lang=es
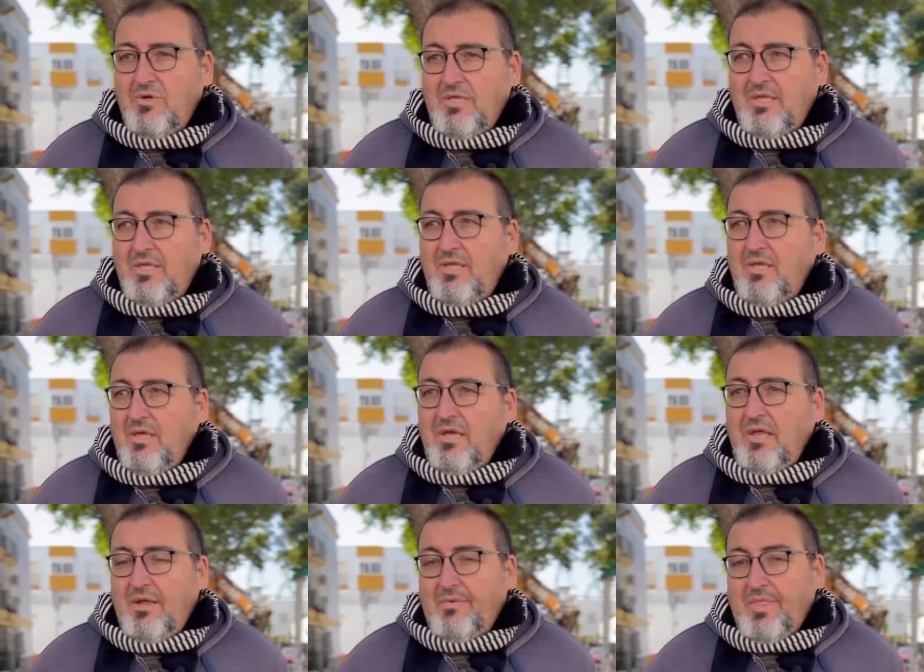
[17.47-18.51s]
Y,
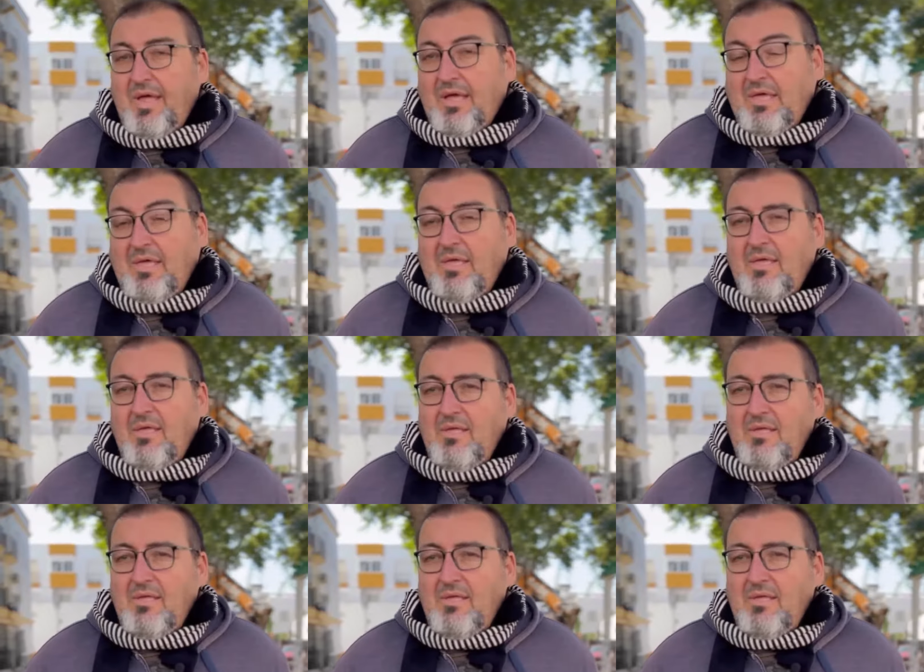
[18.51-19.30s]
la verdad que,